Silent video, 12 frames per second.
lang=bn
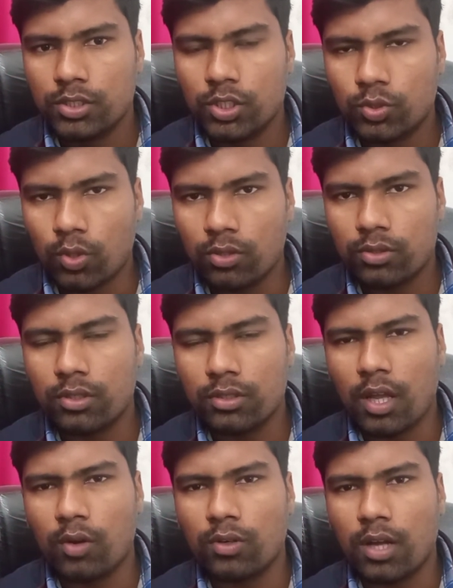যে
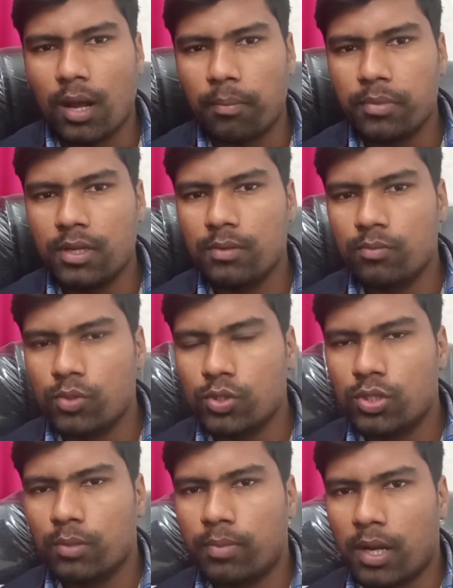যন্ত্রদায়ক আপনি
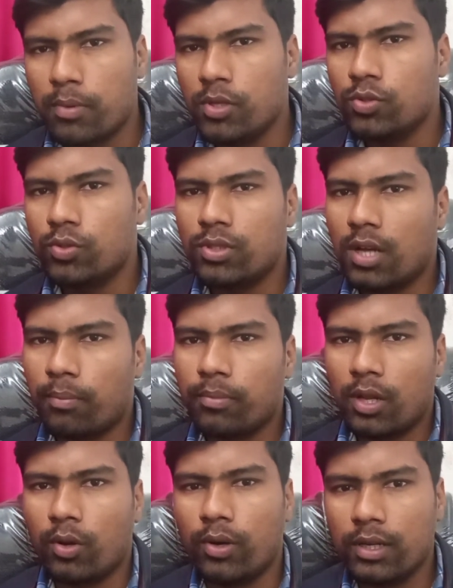বুঝতে পারবেন যদি
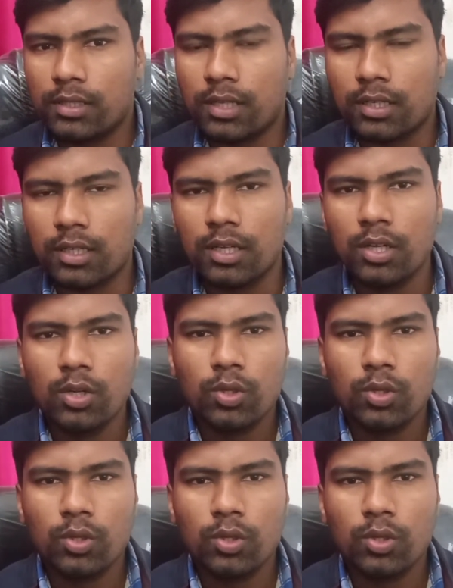আপনার হয়ে থাকে